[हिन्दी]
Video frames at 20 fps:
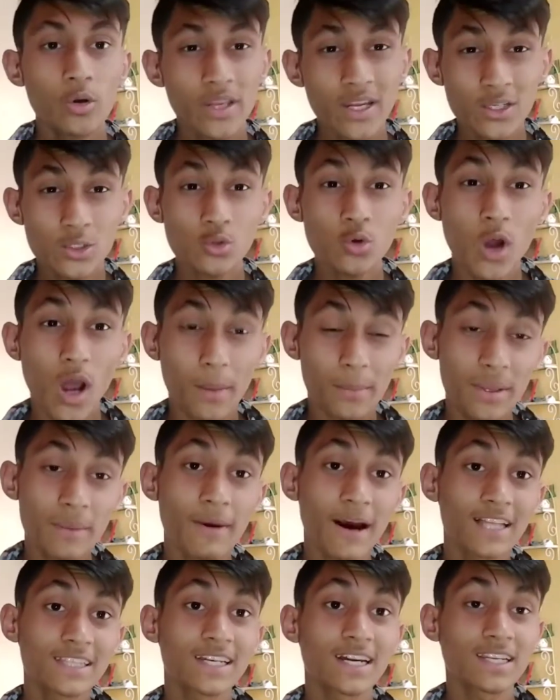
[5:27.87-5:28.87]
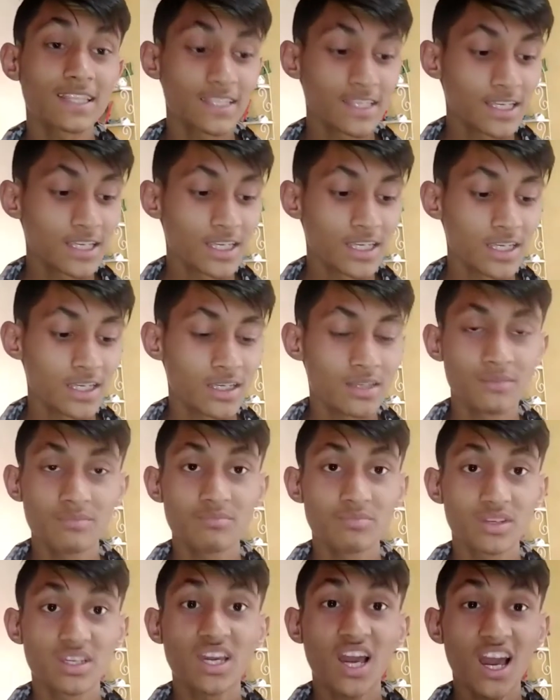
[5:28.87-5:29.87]
ओके यार सो अभी बात करते हैं
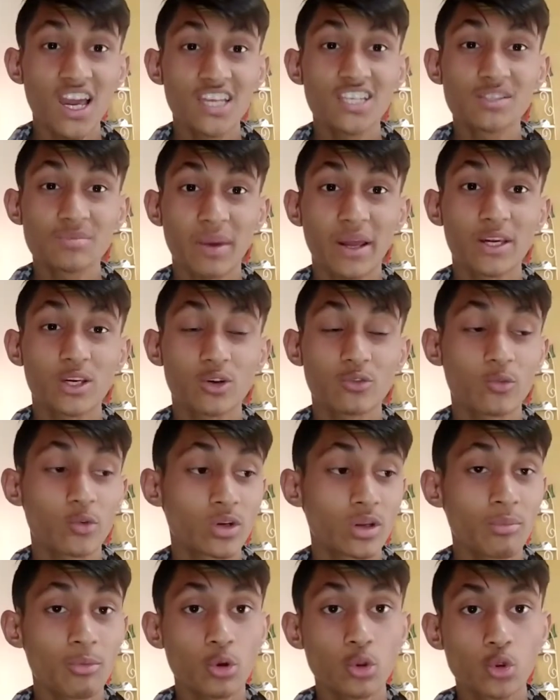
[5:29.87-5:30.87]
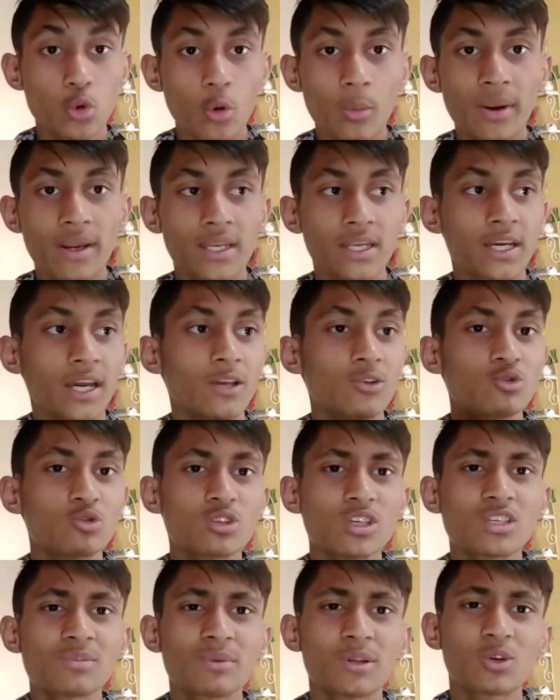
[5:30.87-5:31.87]
कि क्या इस माइक्रोफोन ने मेरे को दो महीने का
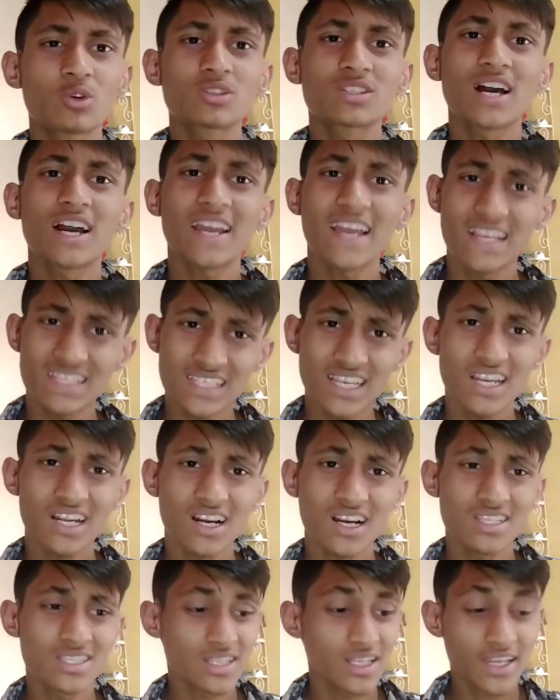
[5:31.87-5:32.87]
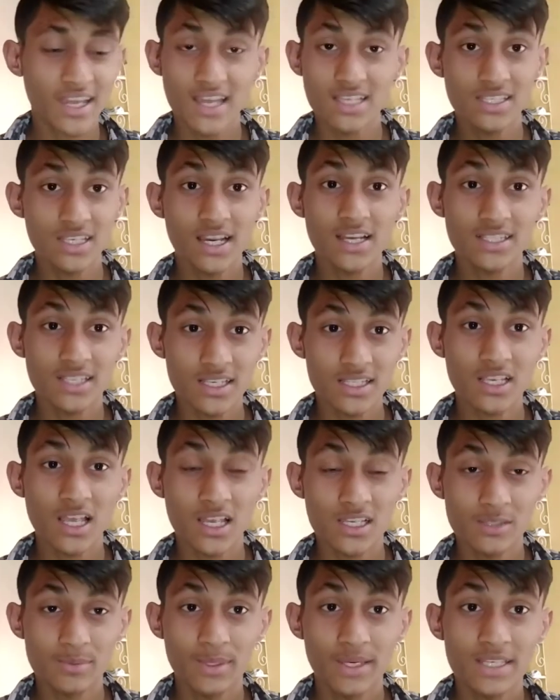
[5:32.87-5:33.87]
यूजेज मेरे को इसका कैसा लगा इसमें कैसे कैसा
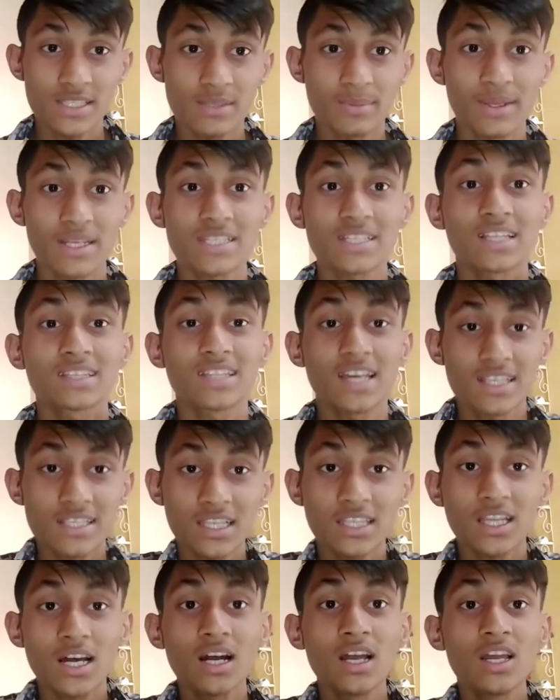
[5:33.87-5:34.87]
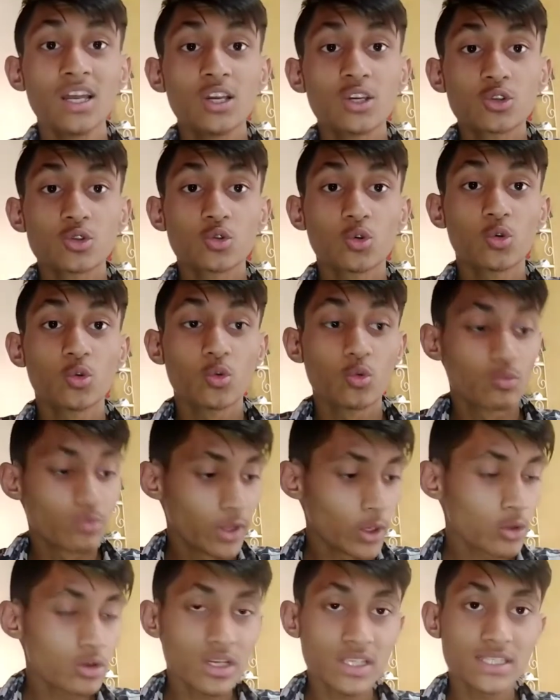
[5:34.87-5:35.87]
इसका एक्सपीरियंस मेरे साथ कैसा था सो so,
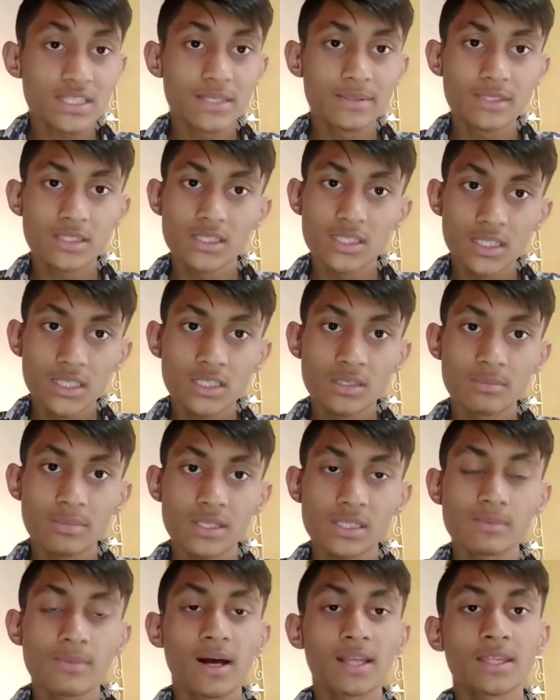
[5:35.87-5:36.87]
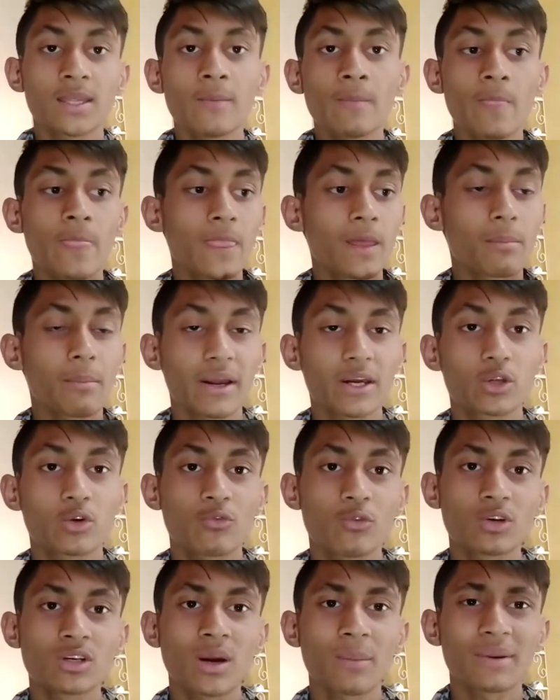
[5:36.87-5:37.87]
देखो यार सी, सीधी सिंपल सी बात है
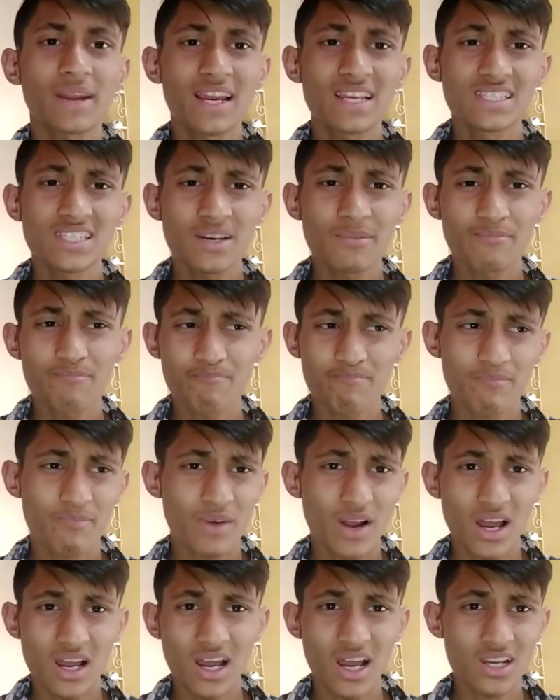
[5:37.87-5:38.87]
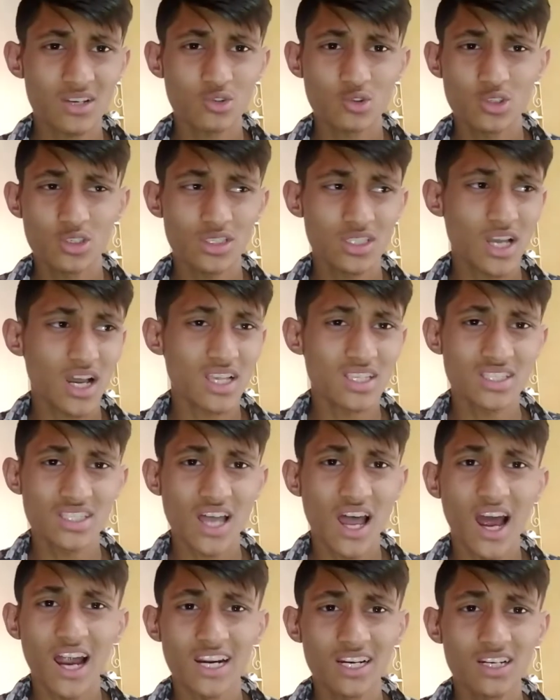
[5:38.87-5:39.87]
माइक्रोफोन का प्राइस है आ, कुछ
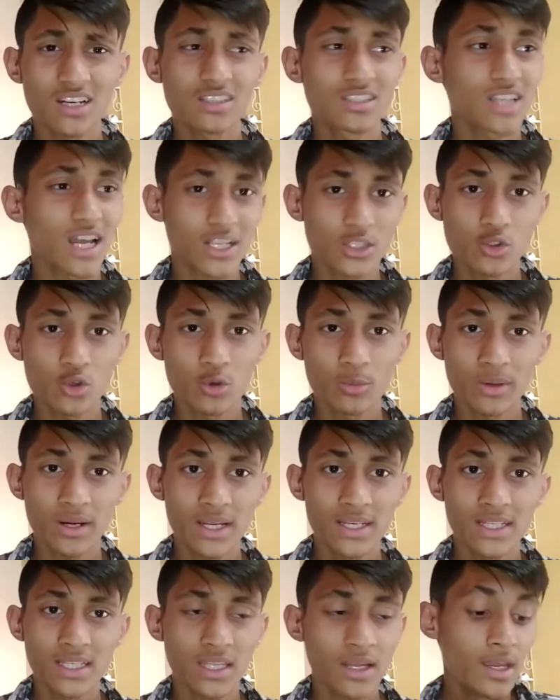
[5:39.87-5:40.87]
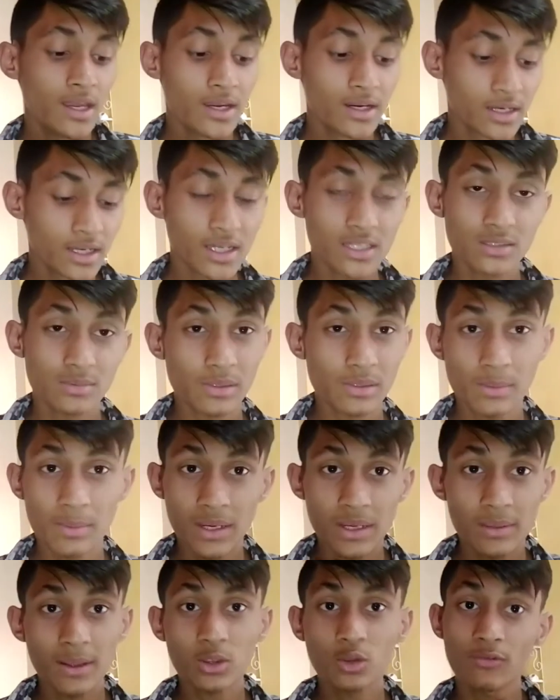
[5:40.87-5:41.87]
आठ सात सौ रुपये का लिया था ठीक है सबसे
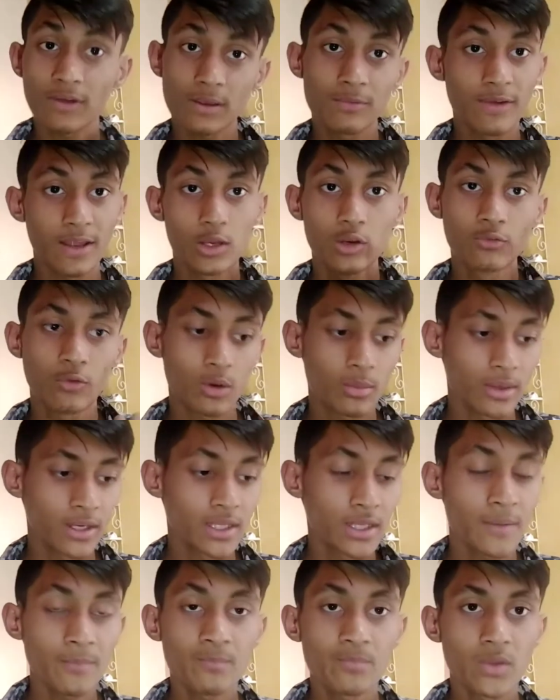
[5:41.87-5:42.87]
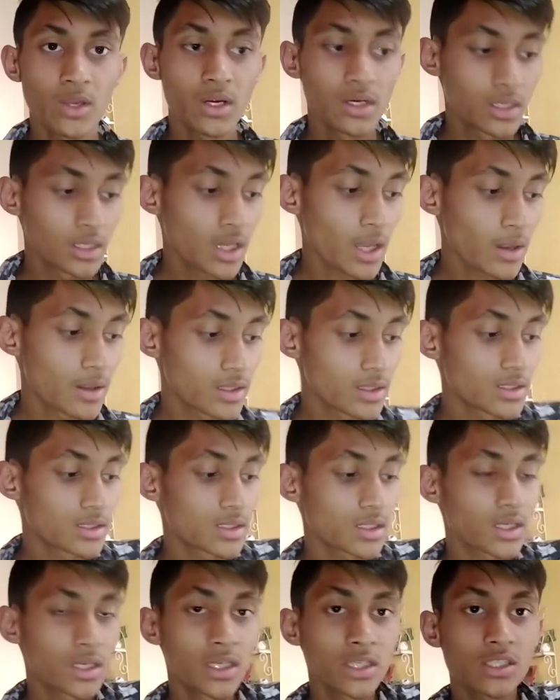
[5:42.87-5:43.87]
पहली बात तो भाई वैल्यू फॉर मनी है ठीक है
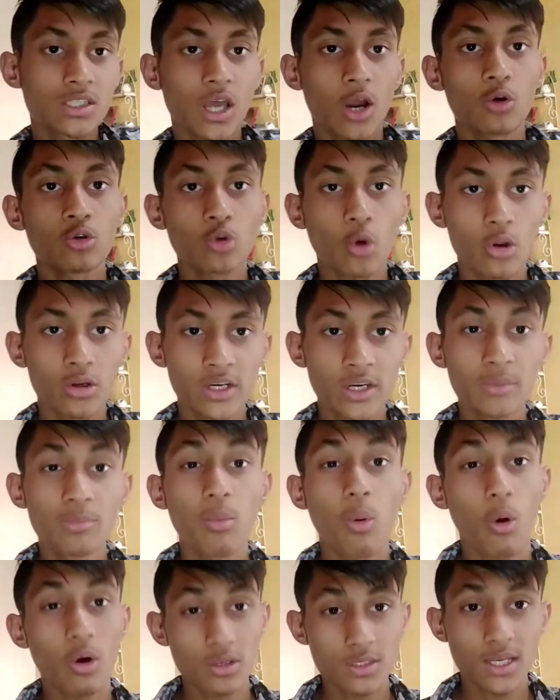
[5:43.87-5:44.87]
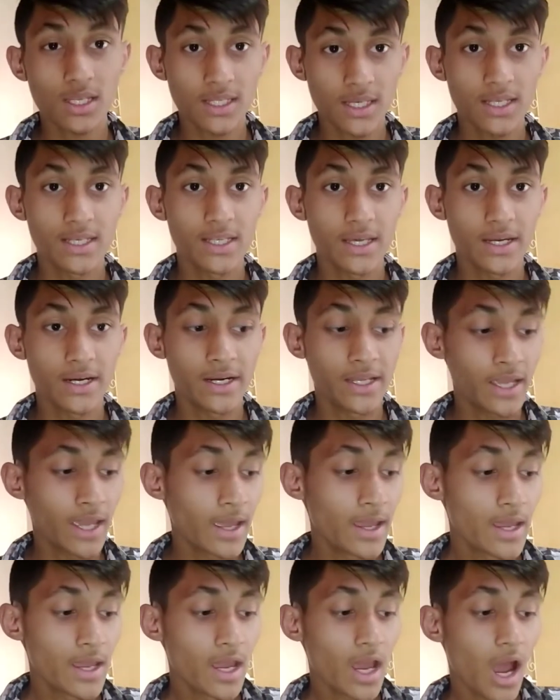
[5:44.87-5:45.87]
इसकी साउंड क्वालिटी बहुत ज़्यादा क्लियर है ठीक
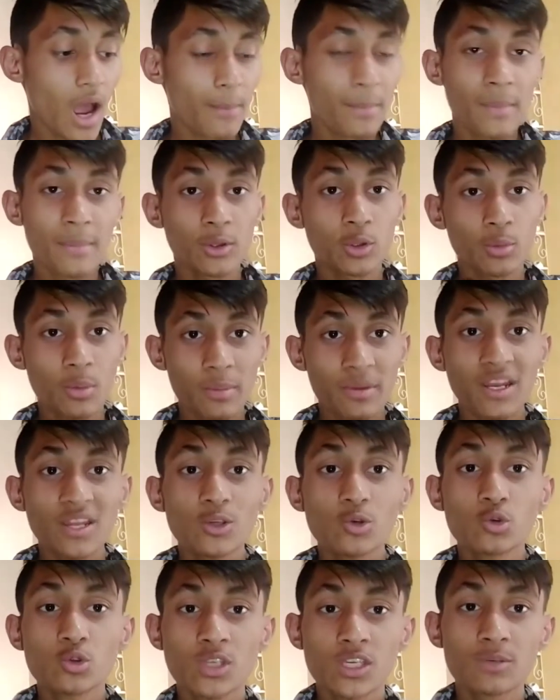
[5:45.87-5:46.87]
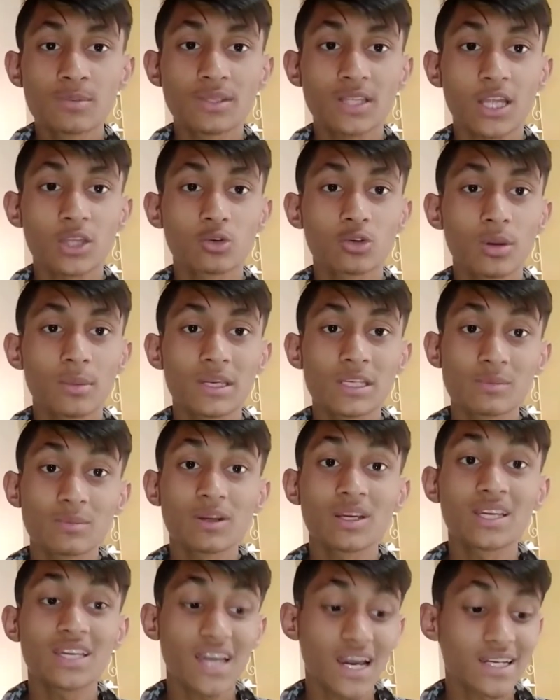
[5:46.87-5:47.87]
है अभी मैं तुम्हें मेरे यूजेज बताता हूँ कि मैंने
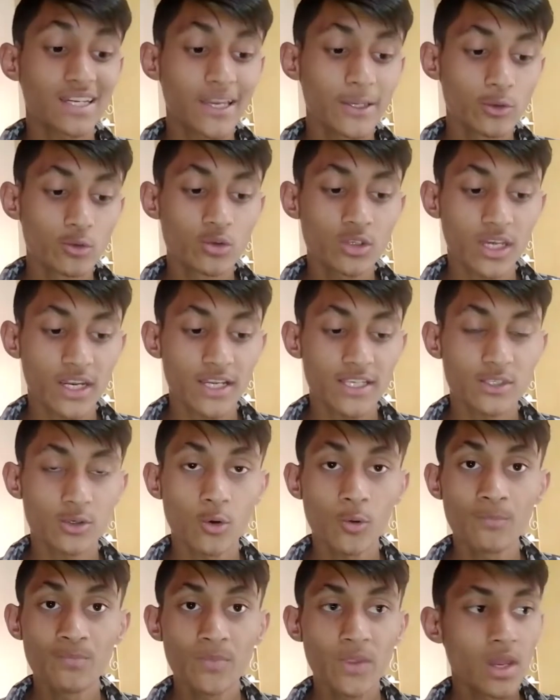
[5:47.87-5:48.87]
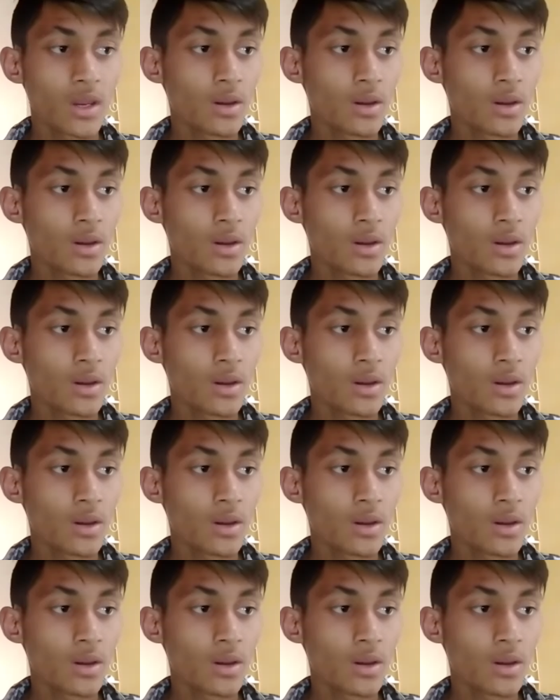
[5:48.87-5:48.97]
इसमें क्या क्या यूज़ करा इसको